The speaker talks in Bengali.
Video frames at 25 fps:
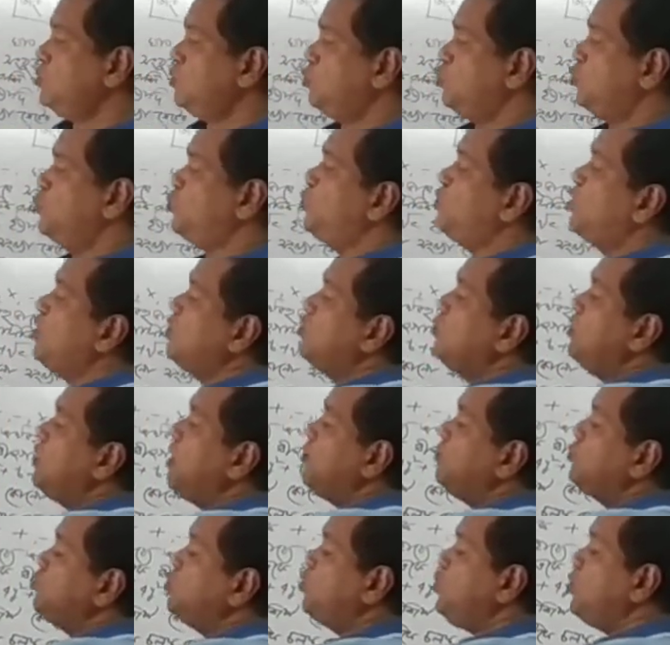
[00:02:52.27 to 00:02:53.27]

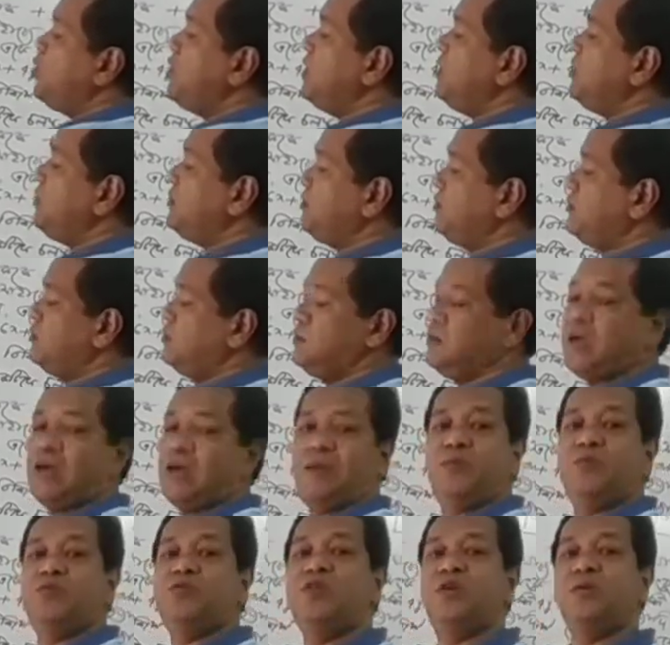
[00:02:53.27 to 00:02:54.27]
উপরেগুলাও জরুরি
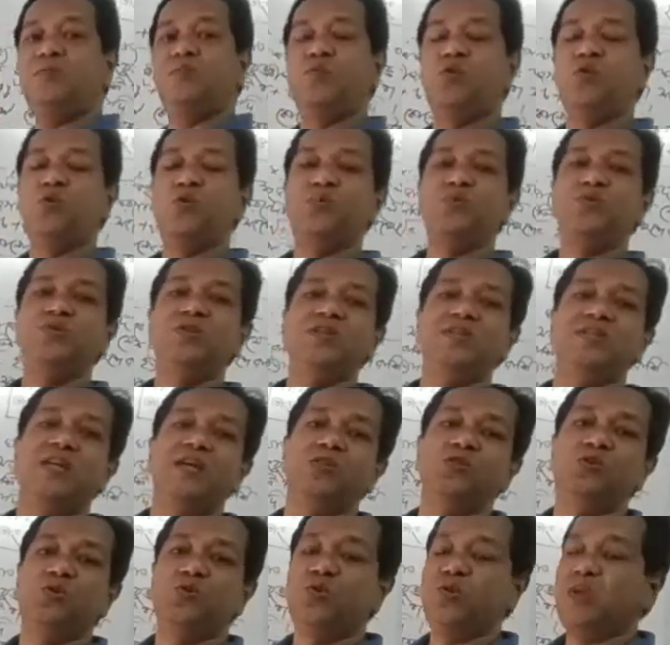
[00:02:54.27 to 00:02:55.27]
তার মধ্যে বহুপদীটা
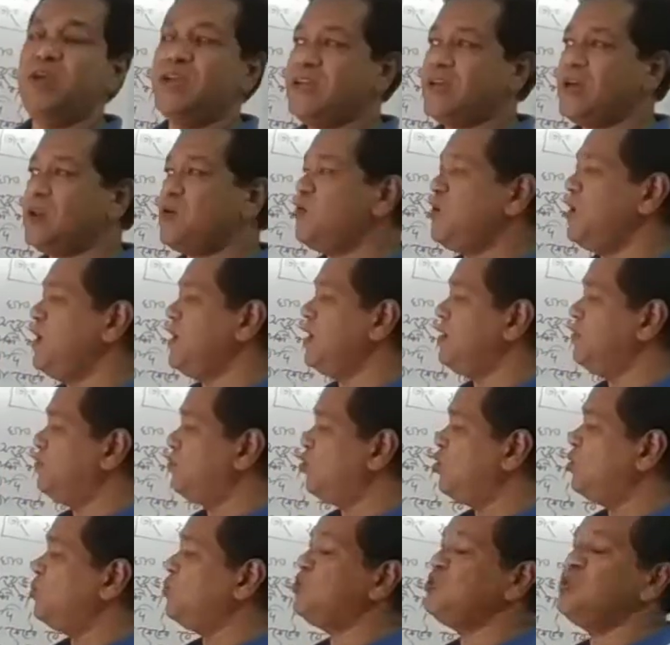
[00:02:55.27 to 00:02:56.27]
জরুরি এই কারণে এই
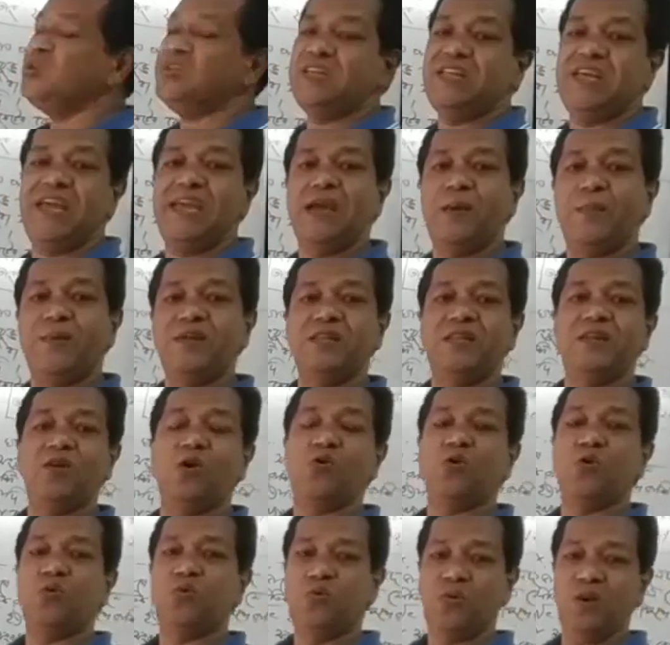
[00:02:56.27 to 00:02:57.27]
বহুপদী নিয়েই আমাদের
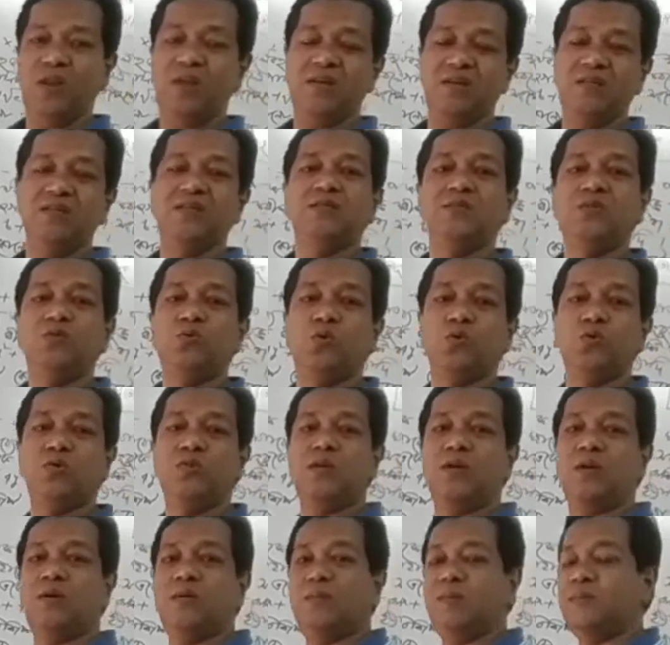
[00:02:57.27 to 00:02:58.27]
অঙ্কগুলা
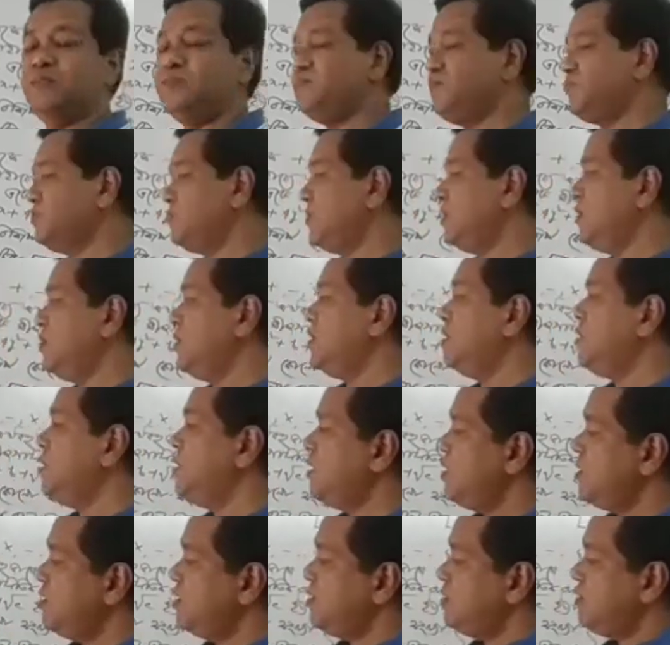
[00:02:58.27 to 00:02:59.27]
করতে হবে
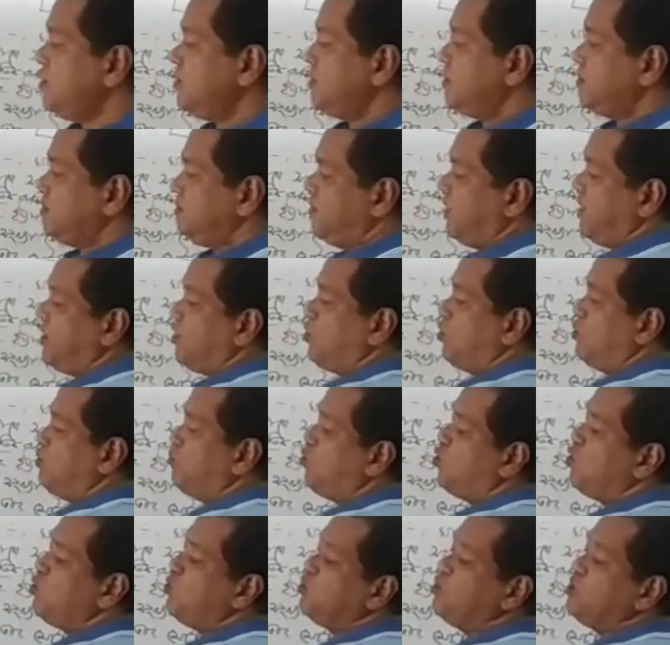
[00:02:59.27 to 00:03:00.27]
দেখো
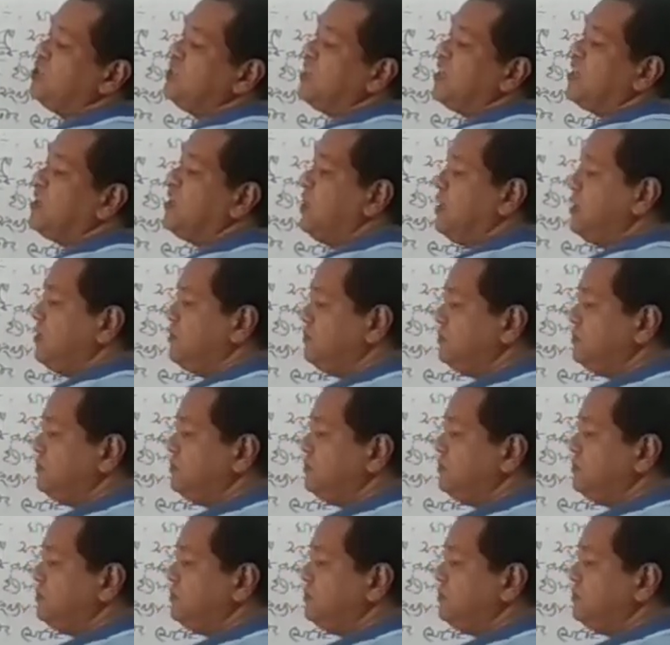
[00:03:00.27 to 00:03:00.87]
বহুপদীটা কি